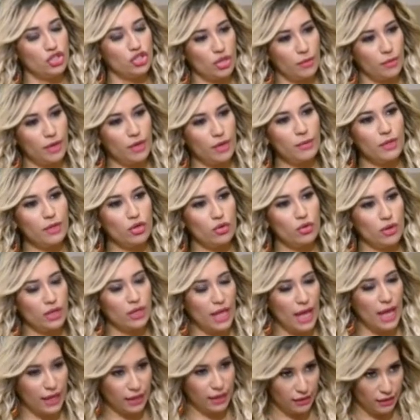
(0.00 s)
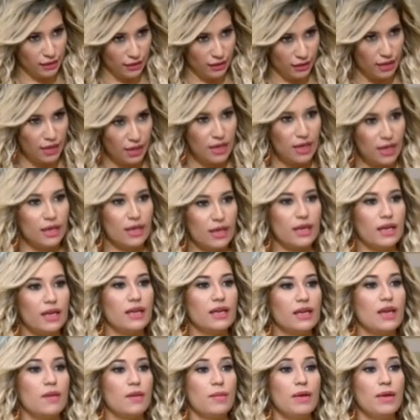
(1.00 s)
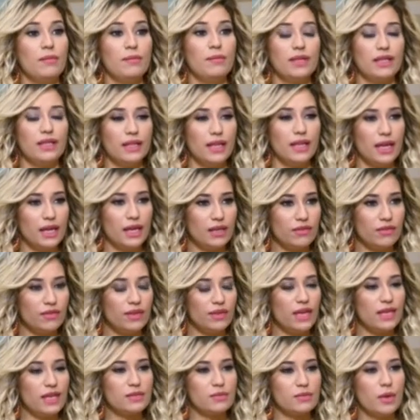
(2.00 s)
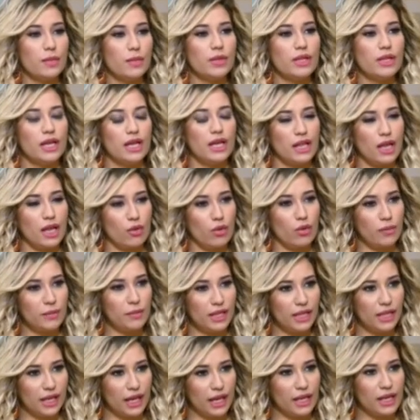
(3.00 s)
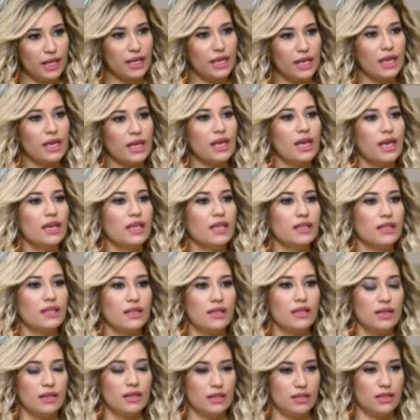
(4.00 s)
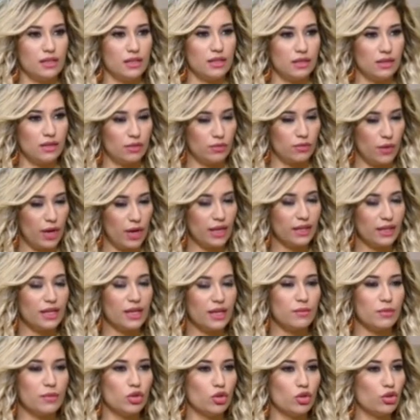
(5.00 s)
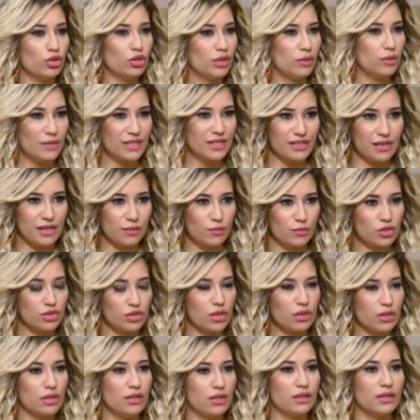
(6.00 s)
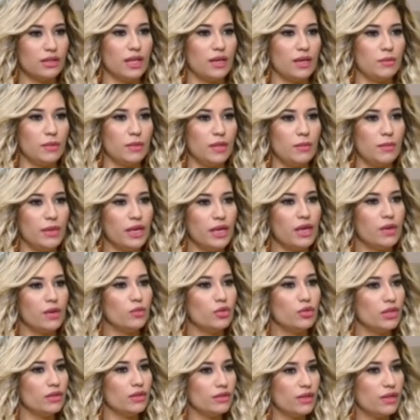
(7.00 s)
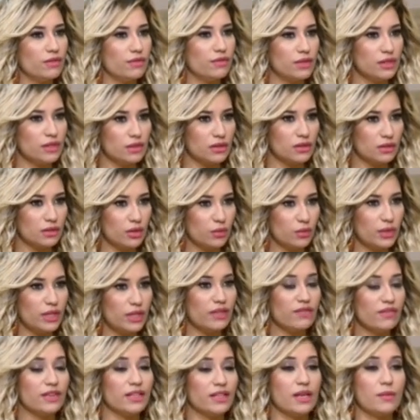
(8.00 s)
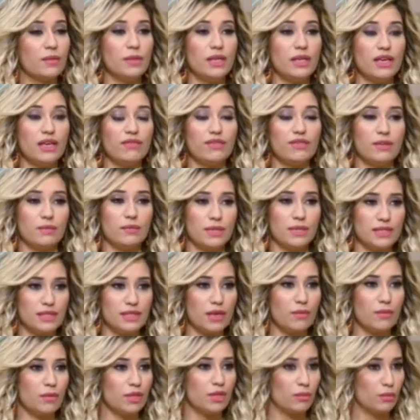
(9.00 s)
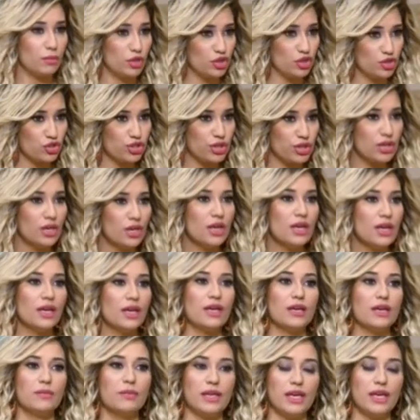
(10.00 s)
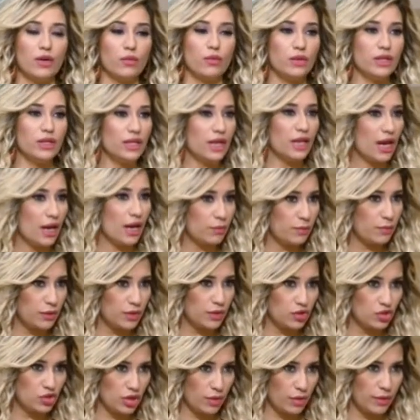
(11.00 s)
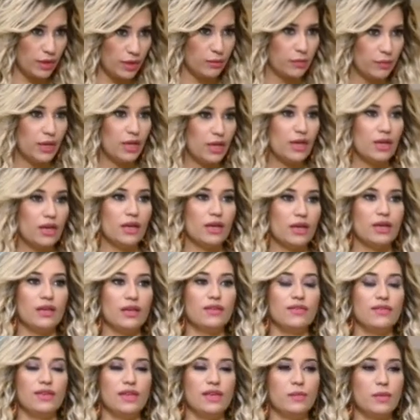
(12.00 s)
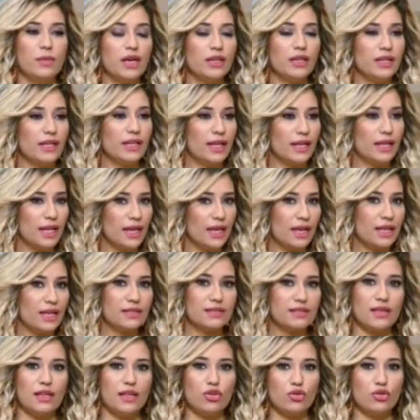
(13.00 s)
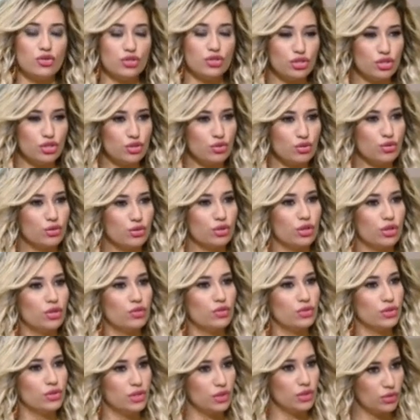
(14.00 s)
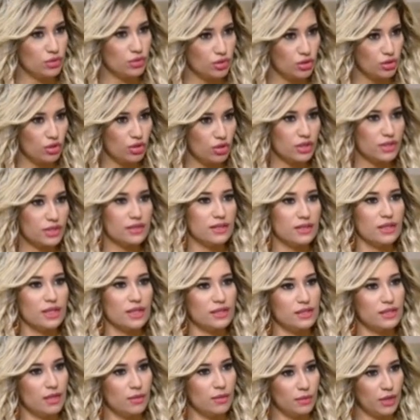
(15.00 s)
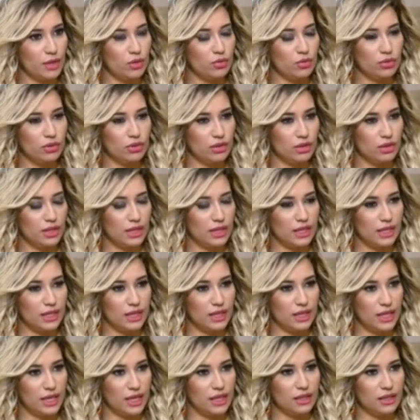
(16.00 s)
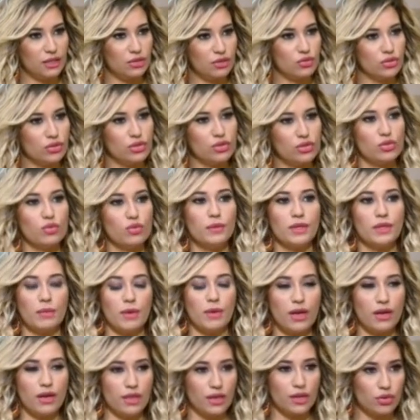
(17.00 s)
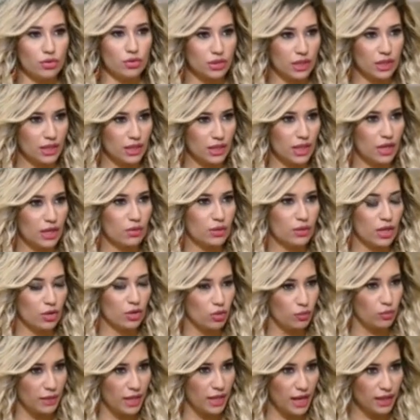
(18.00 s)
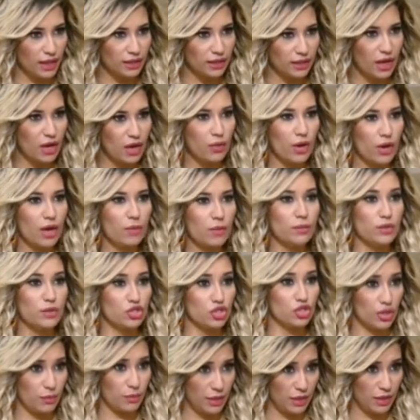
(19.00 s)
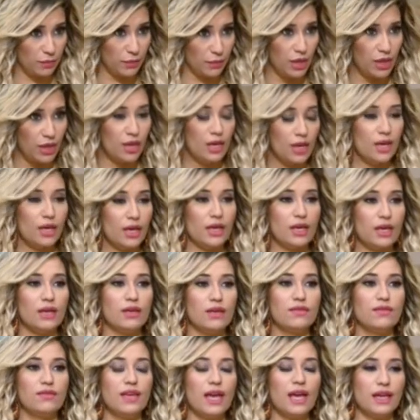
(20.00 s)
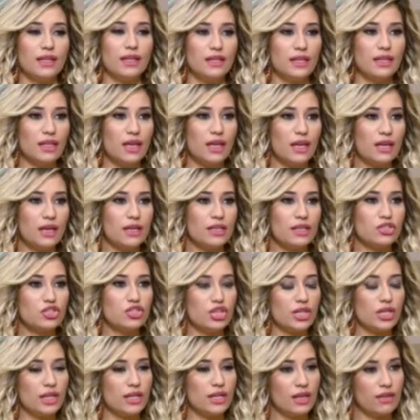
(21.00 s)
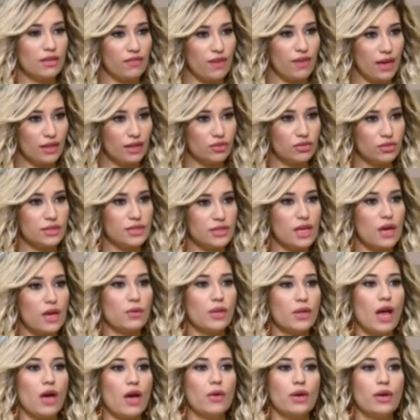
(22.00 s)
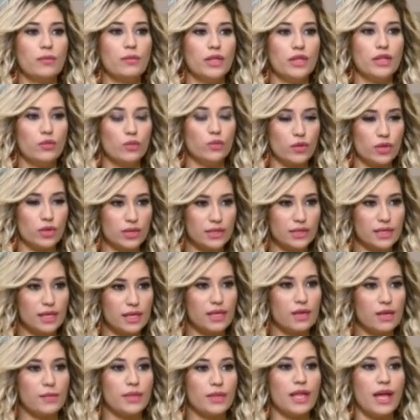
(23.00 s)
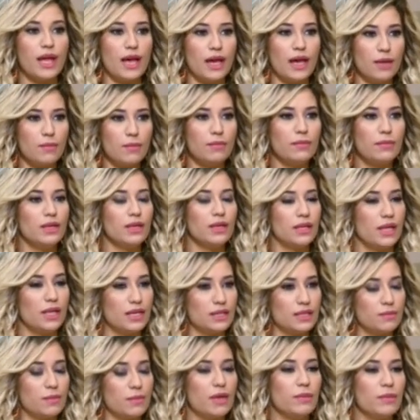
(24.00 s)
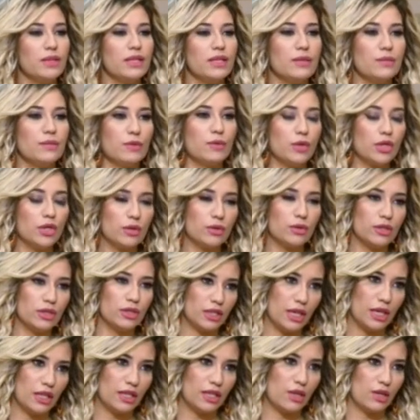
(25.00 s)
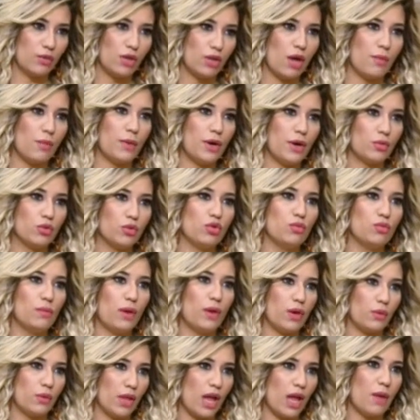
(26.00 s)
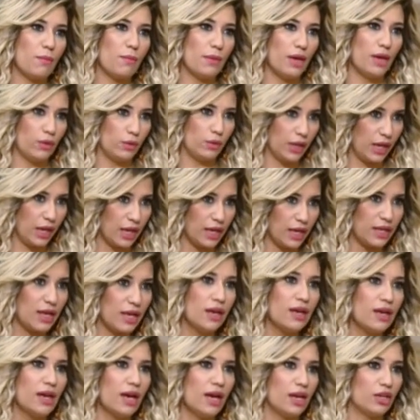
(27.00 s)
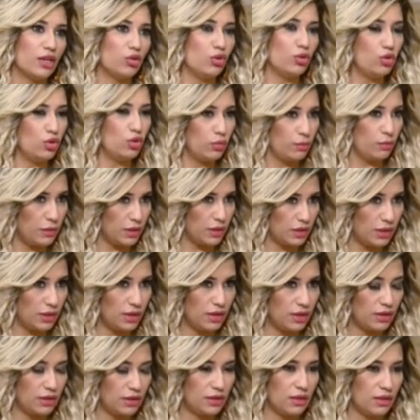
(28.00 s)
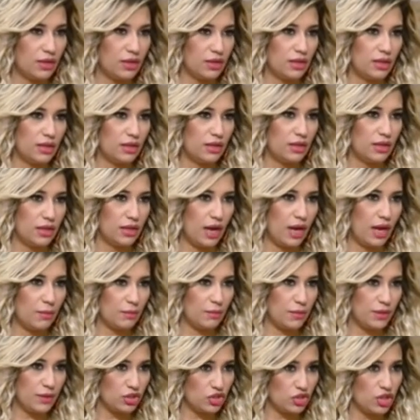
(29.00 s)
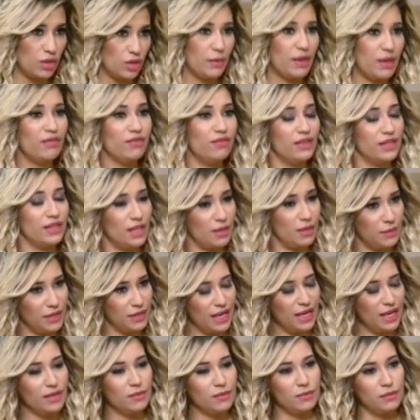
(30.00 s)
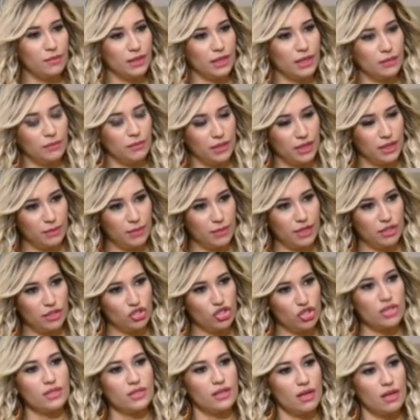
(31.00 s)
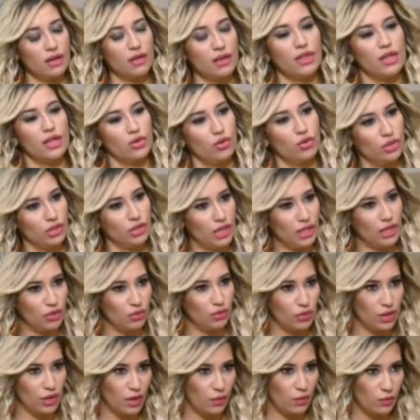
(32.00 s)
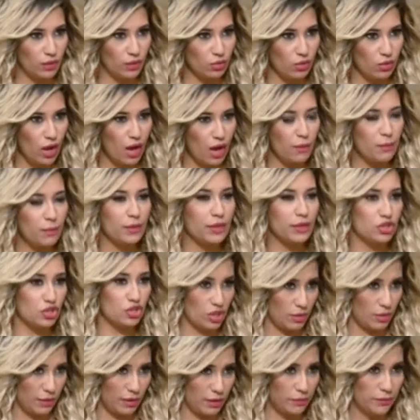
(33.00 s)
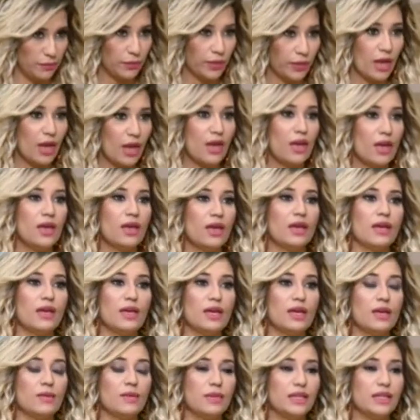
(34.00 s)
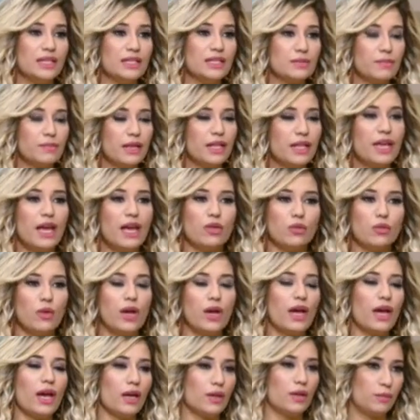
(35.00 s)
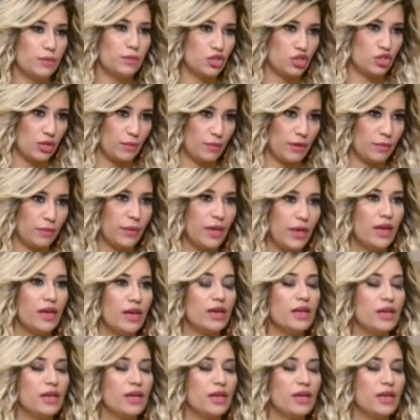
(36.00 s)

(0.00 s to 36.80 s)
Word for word: الشباب اللي هو الاكني كمان بنلاقي في اسباب اللي هي العوامل الخارجيه ان ان الواحده بتحط مثلا مستحضرات تجميل ميك اب وتفضل فتره طويله فده بيقفل مسام البشره بيكون لي حب الشباب في بعض العلاجات زي الكورتيزون الكورتيكوستيرويدز الناس اللي بتاخد علاجات الكورتيزون بتبقى اكثر عرضه ان يتكون عندهم الاكني او حب الشباب في عندنا الجين الجينيتك فاكتورز او العوامل الوراثيه من اهم الاسباب اللي ببق... يعني لو الاب او الام او العم او الخاله عندهم آه، آه، حب الشباب فده بيبقى الشخص اكثر عرضه انه يتكون له حب الشباب. آه، بالنسبه لانواع حب الشباب